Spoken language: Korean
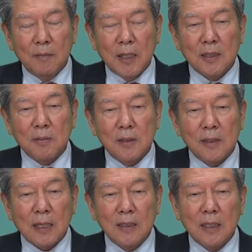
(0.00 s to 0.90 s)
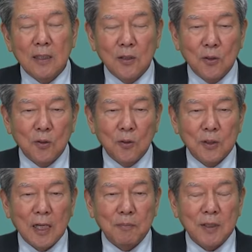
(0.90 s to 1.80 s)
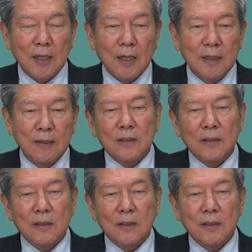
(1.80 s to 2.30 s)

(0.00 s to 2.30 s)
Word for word: 말씀을 간단히 드리고자 합니다.